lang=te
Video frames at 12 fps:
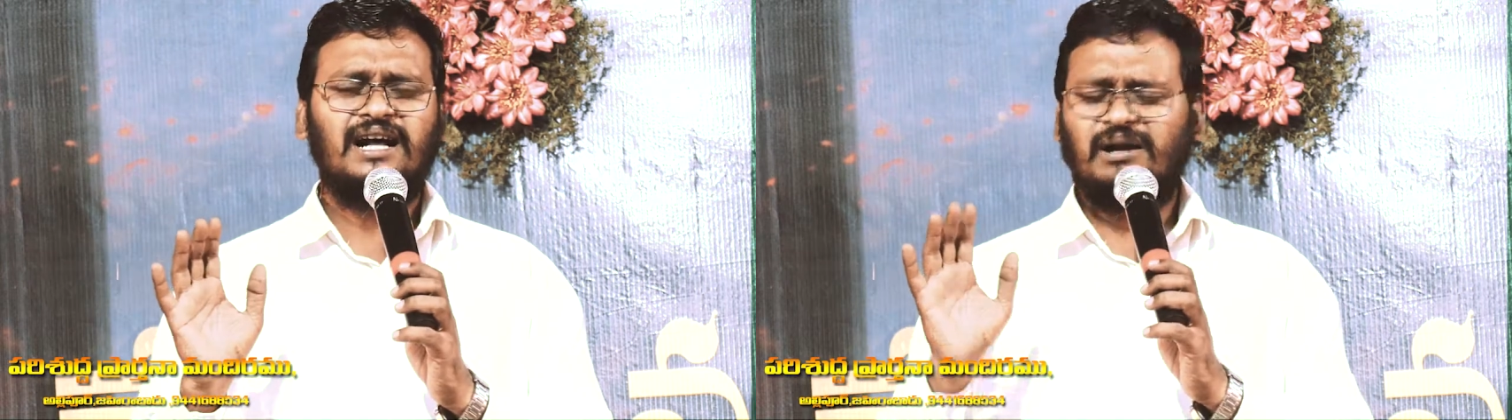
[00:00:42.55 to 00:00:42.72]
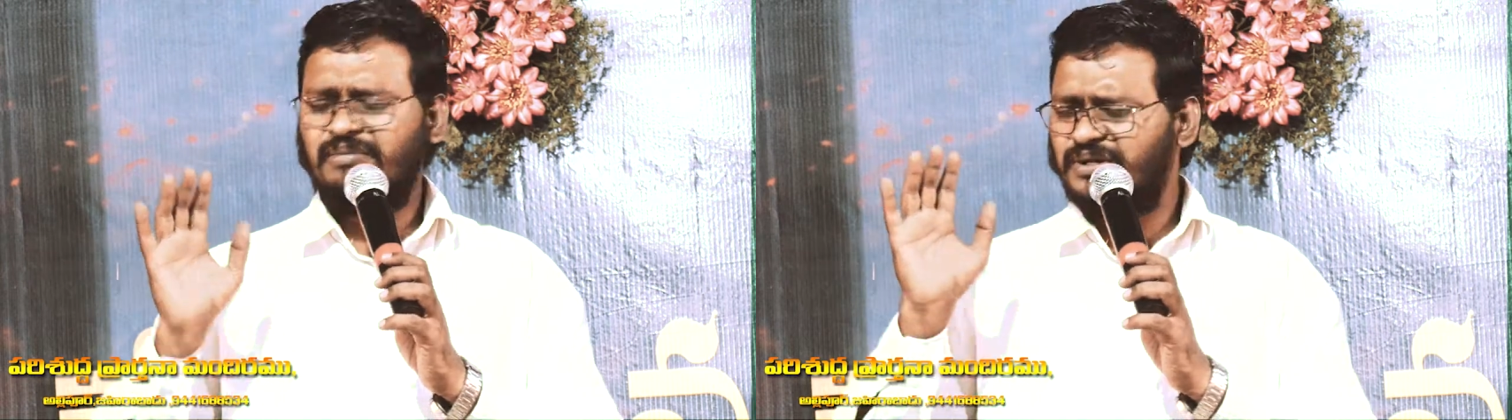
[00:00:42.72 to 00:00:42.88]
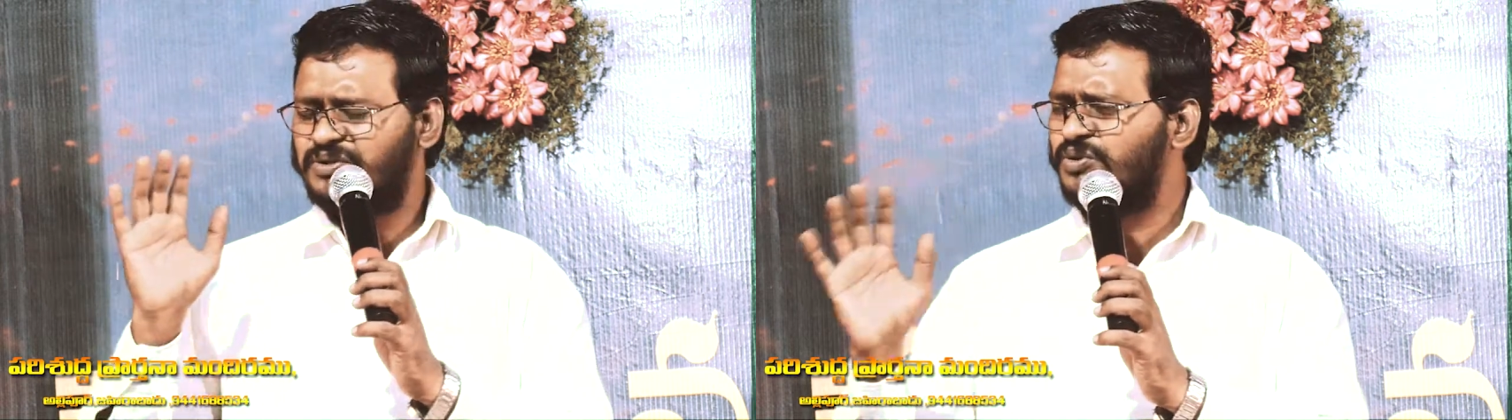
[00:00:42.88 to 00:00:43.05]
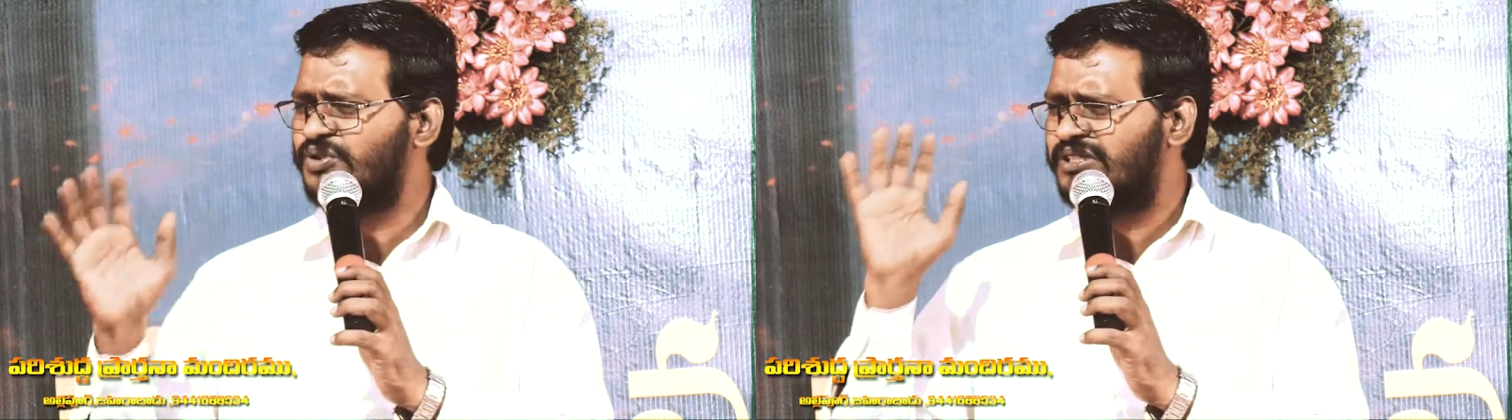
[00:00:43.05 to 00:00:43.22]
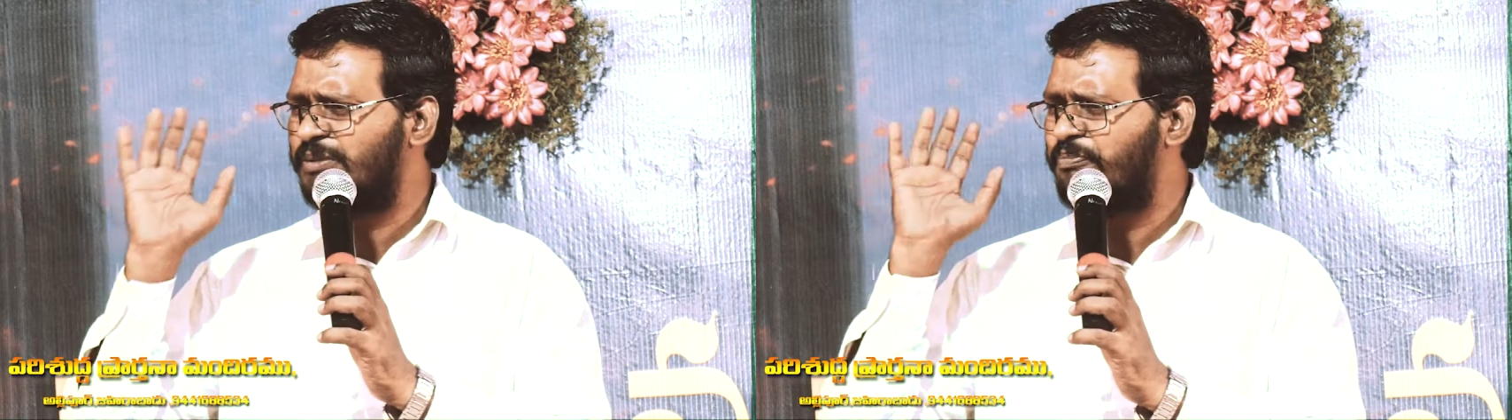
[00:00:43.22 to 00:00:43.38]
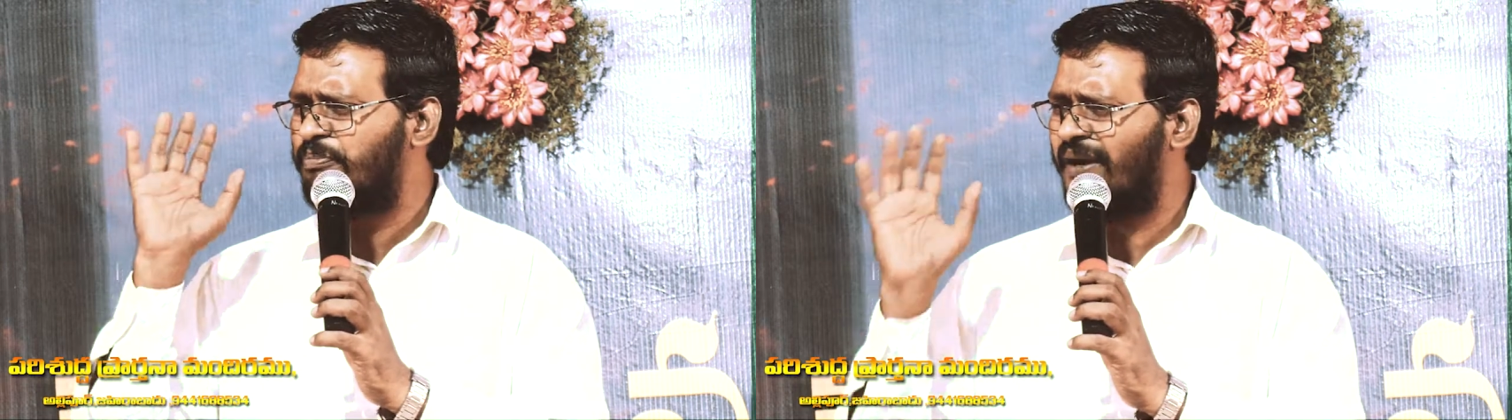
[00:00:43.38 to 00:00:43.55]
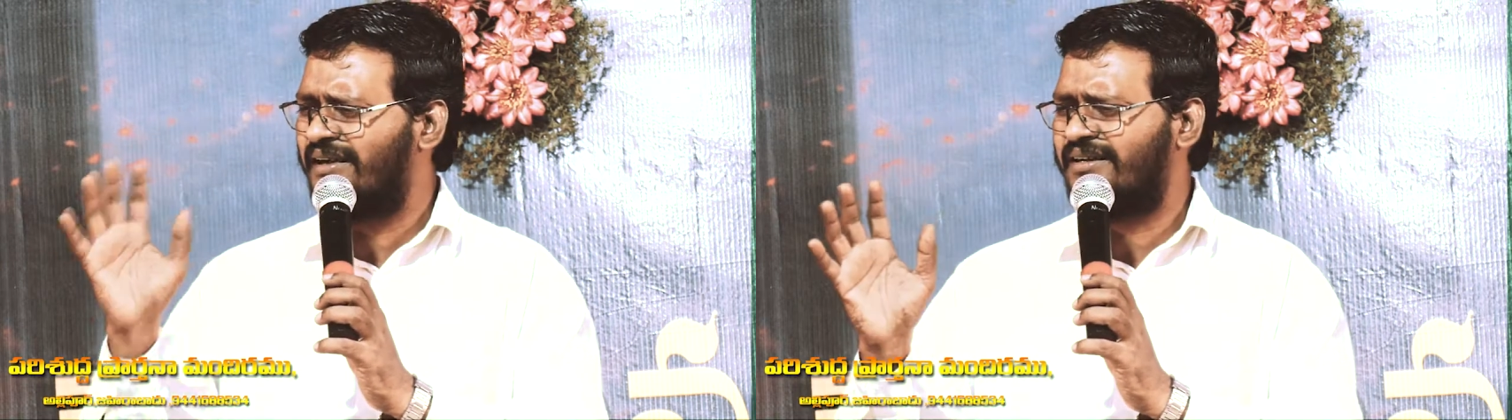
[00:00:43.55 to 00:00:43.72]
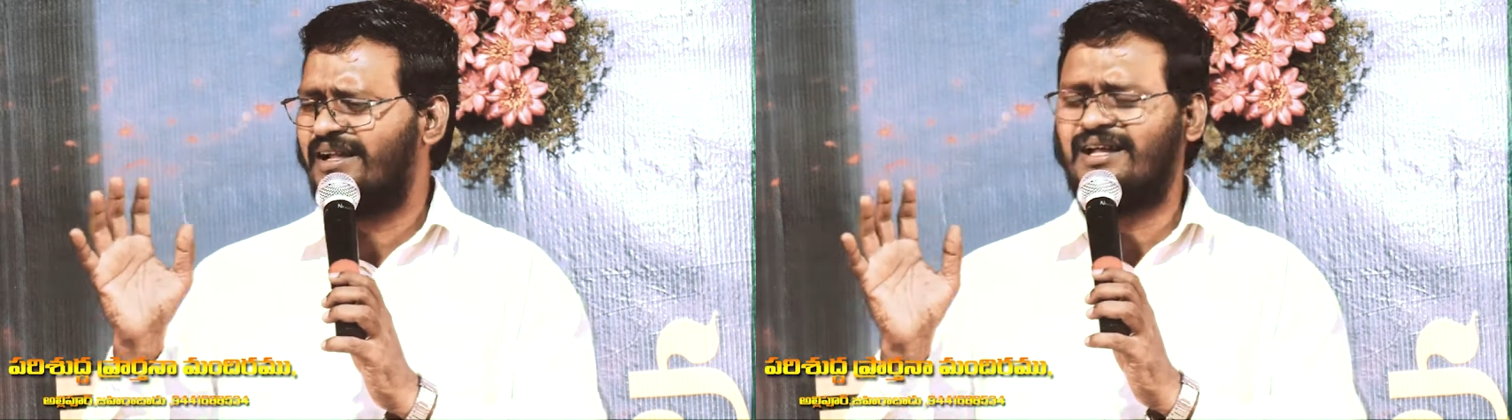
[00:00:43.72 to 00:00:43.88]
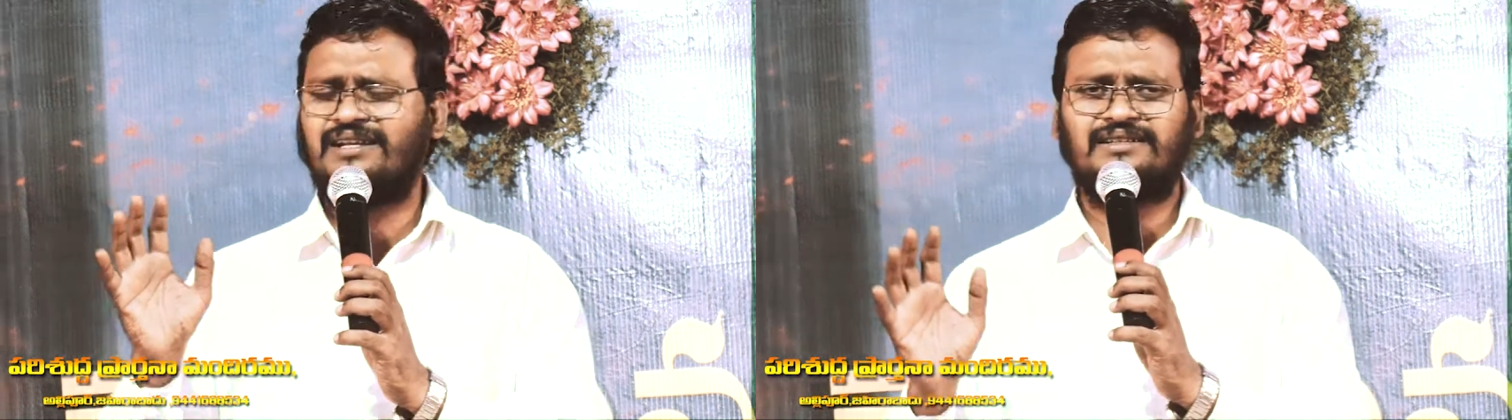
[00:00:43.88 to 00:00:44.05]
ఆమెను చూసి
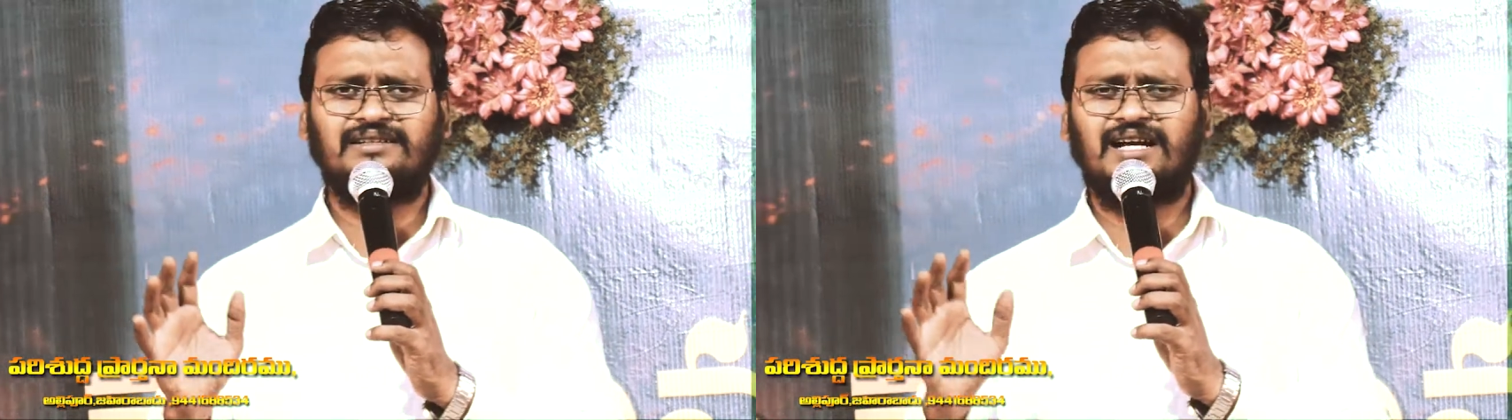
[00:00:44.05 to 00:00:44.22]
పెట్టాలి